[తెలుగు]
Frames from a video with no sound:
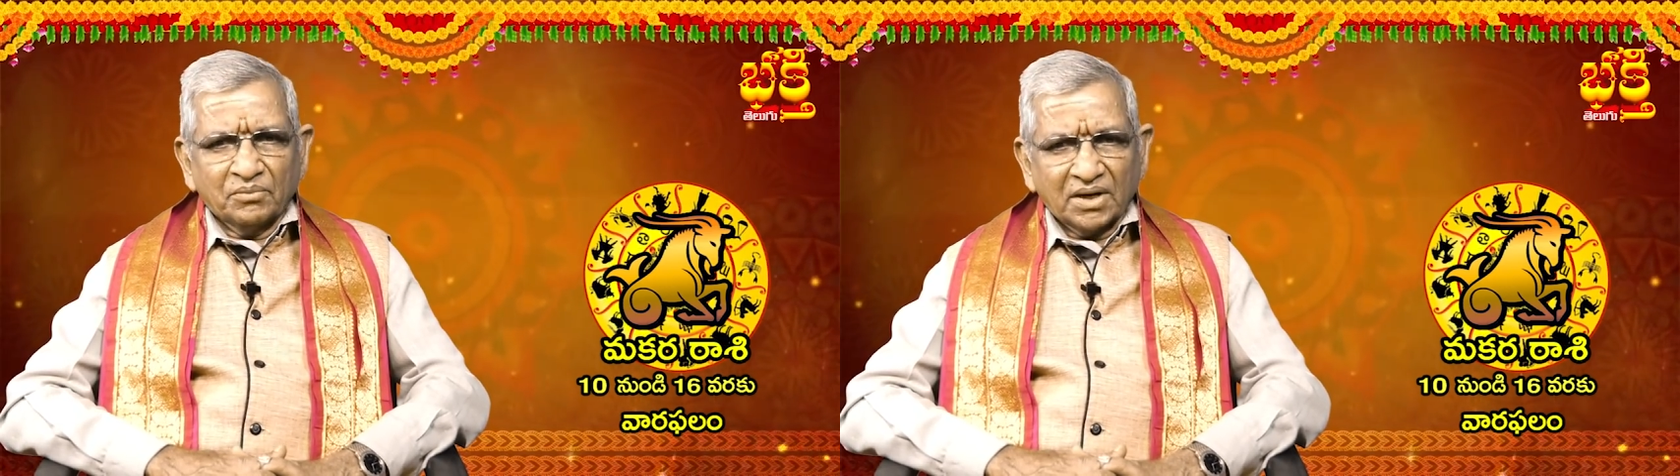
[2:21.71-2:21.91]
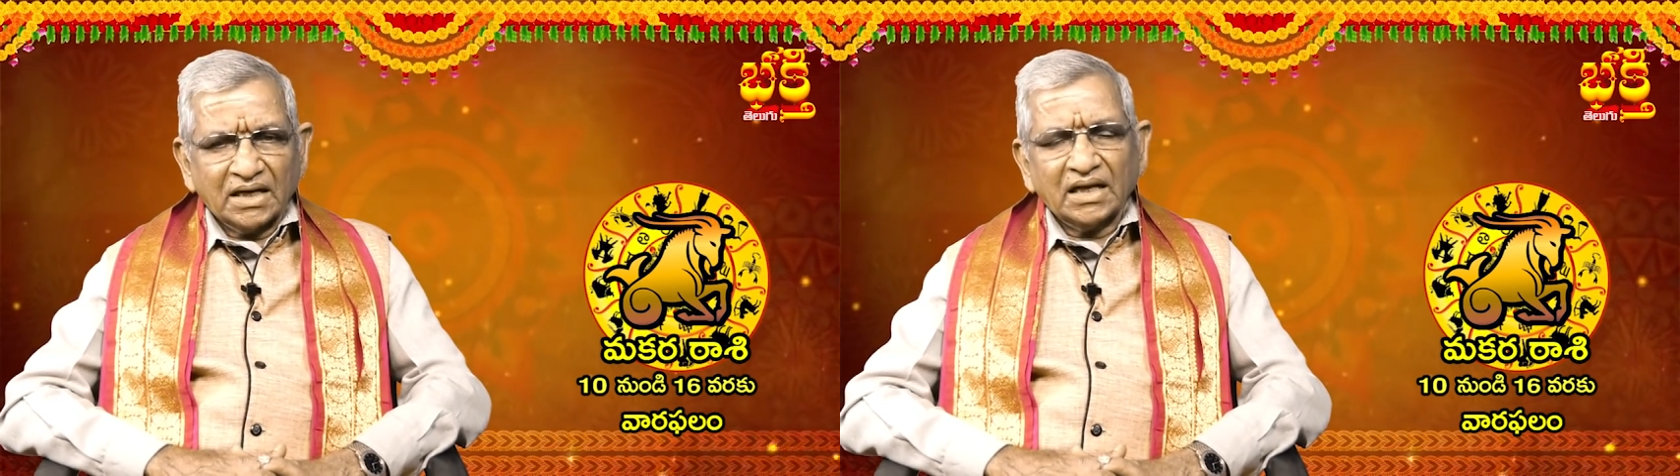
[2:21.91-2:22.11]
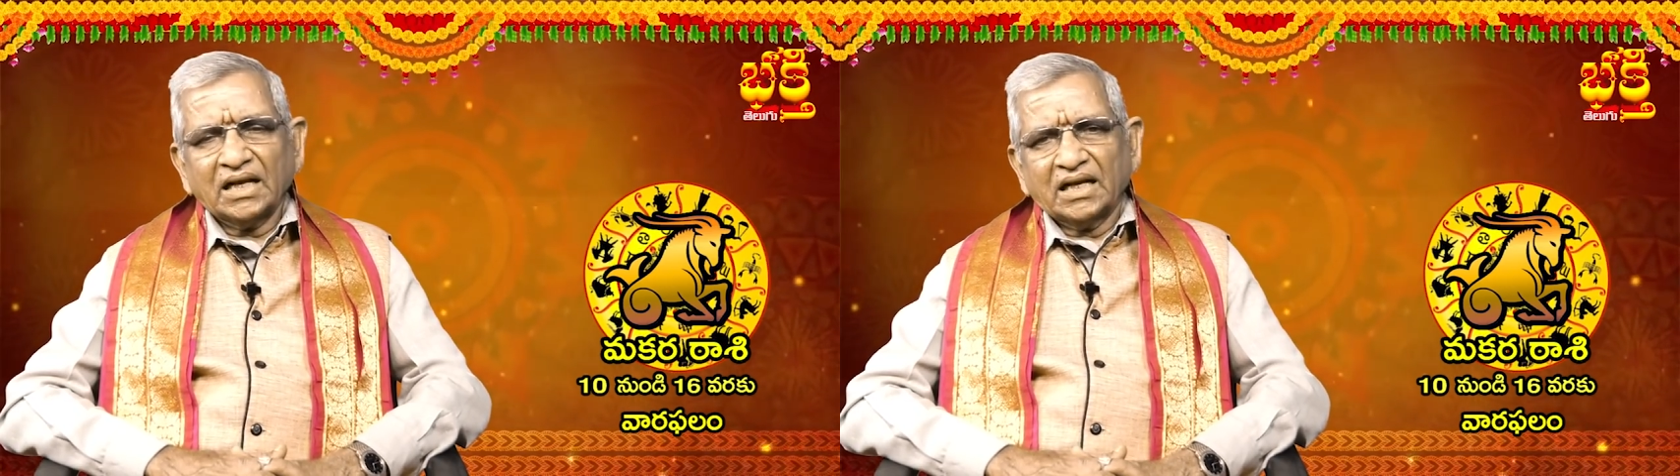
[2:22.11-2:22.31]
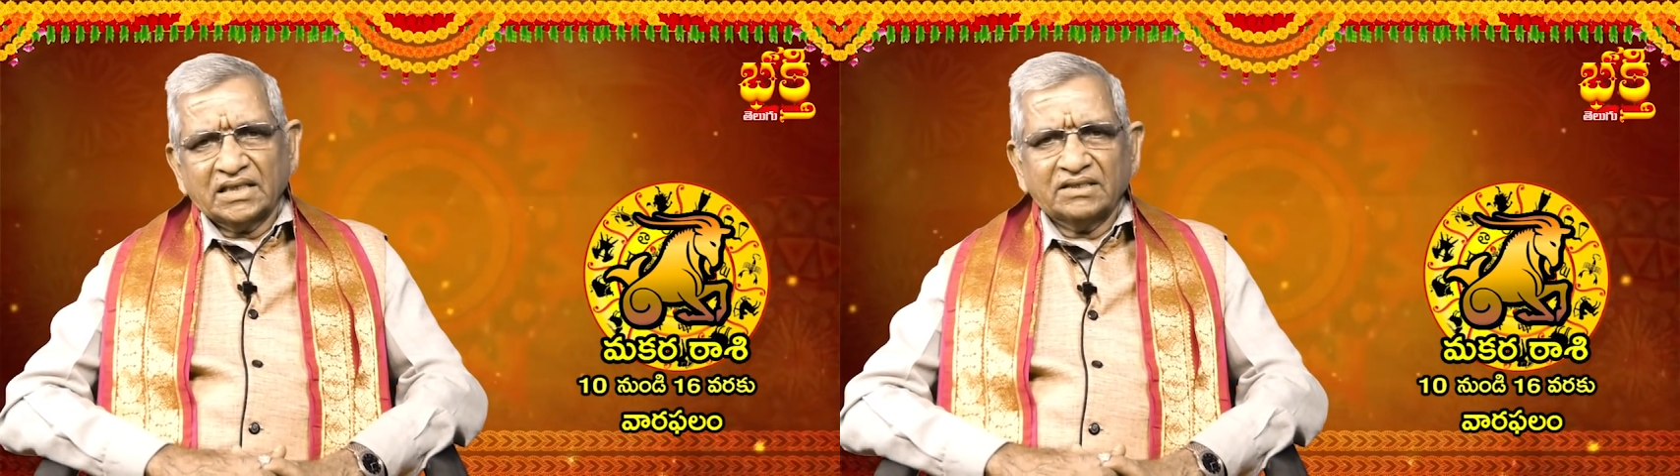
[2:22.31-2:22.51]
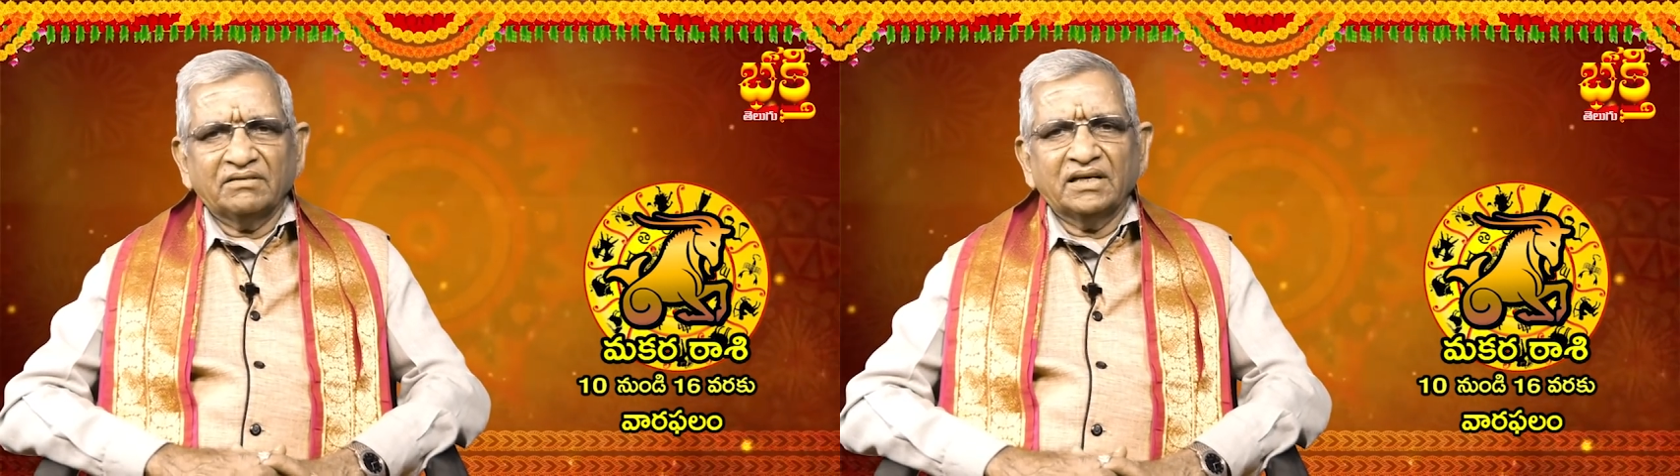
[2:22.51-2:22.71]
మకర
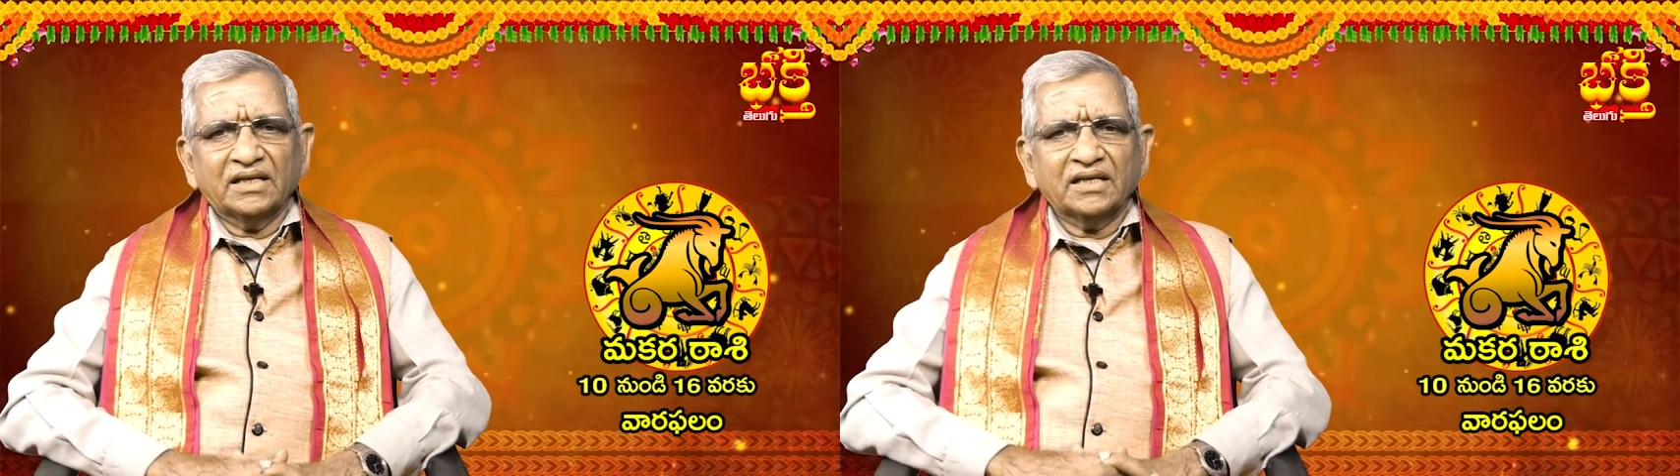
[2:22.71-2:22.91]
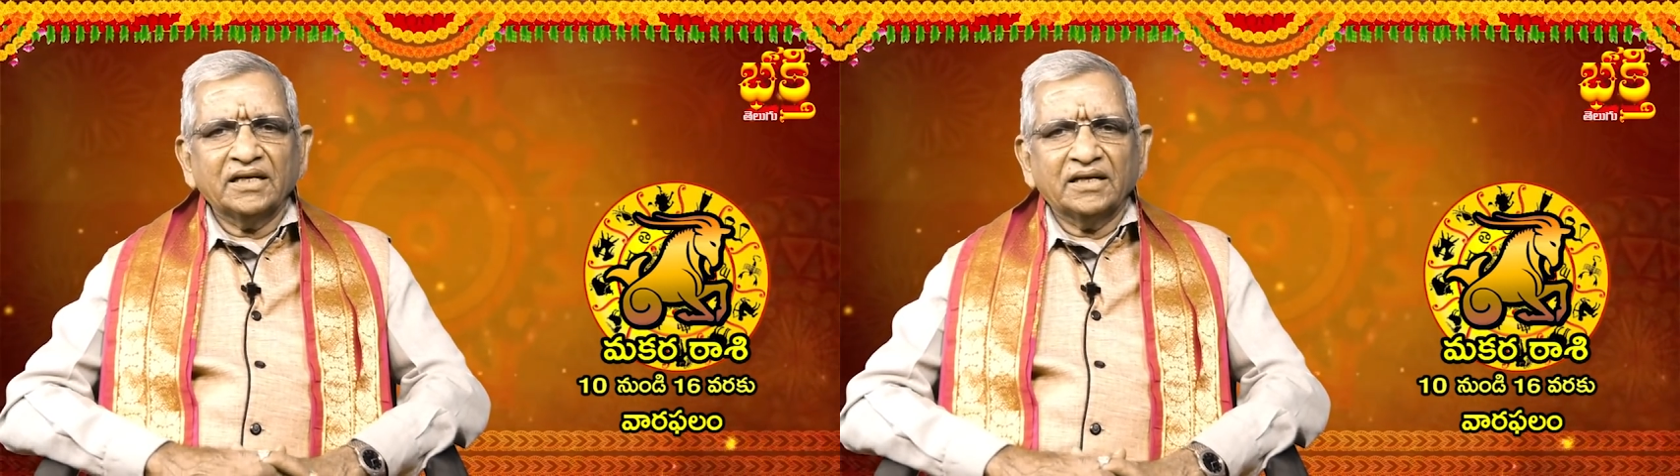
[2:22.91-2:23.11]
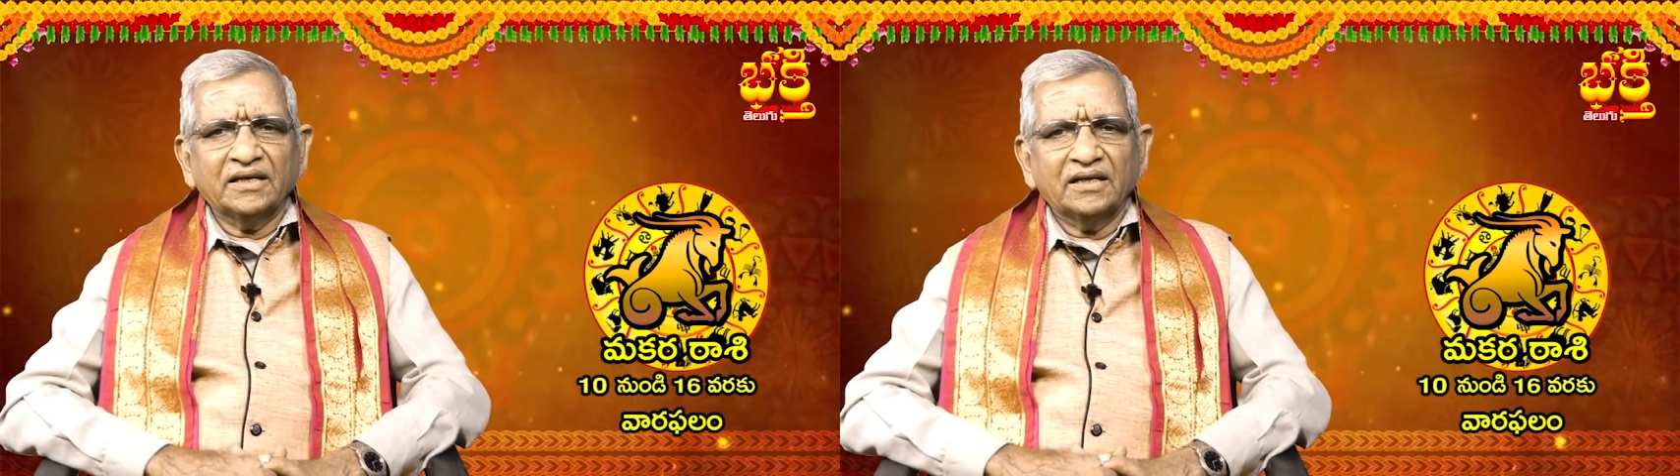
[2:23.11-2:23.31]
రాశి వారికి